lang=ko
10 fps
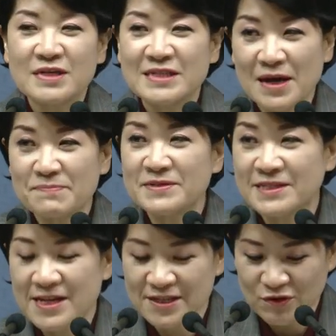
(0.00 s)

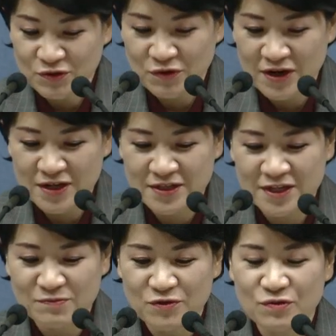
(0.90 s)
3시대 선교라는
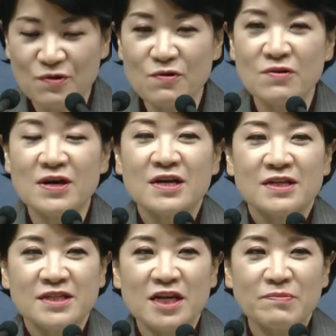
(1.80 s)
제목으로
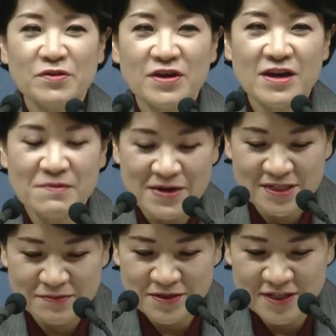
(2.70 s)
생명의
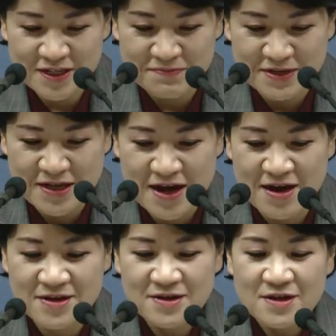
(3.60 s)
말씀을
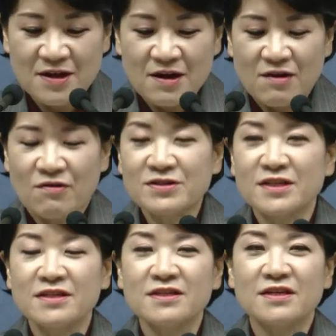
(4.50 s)
드립니다. 어,
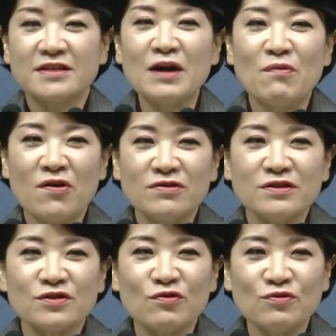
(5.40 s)
어제는
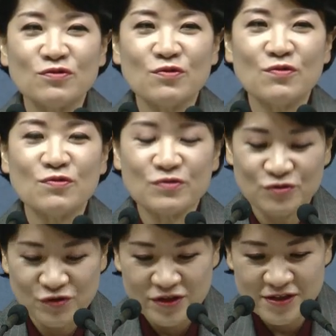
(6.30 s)
예원 선교
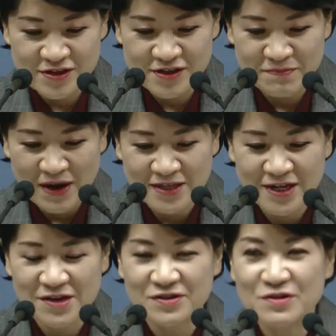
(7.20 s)
주일을
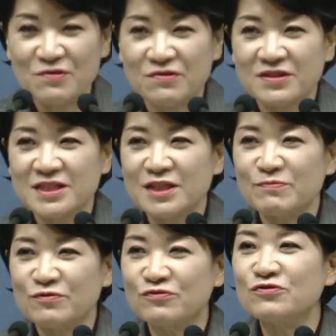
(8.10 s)
맞이하여서
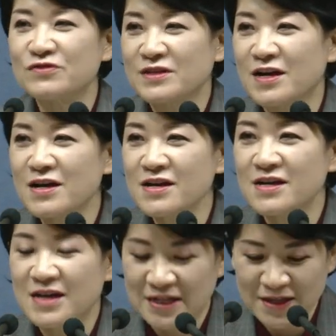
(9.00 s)
19주차
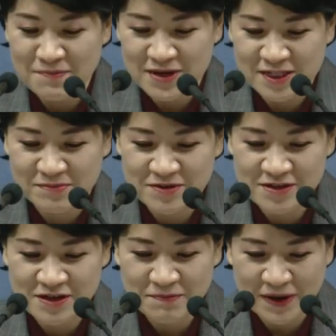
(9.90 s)
강단
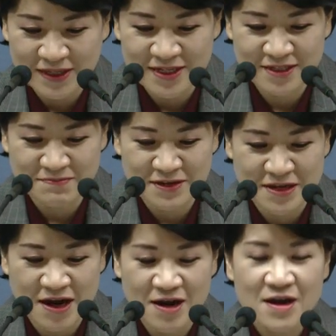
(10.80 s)
말씀을
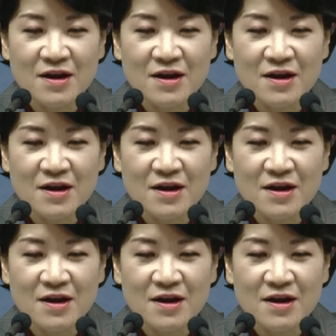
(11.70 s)
받았습니다.